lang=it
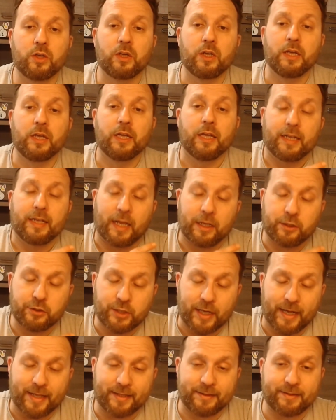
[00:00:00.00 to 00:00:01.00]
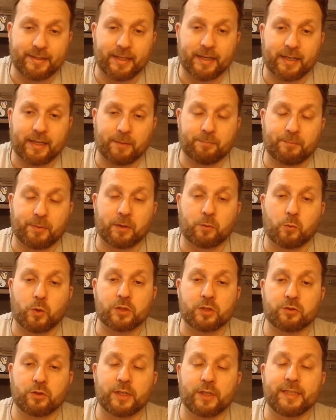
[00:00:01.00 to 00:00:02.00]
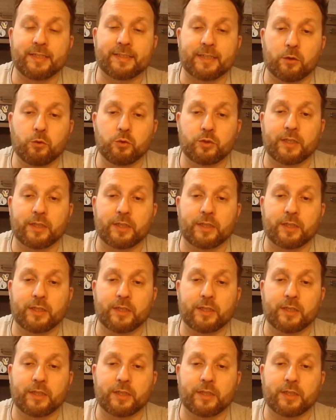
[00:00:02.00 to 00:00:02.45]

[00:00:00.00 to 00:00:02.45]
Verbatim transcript: la gente che per questione di salute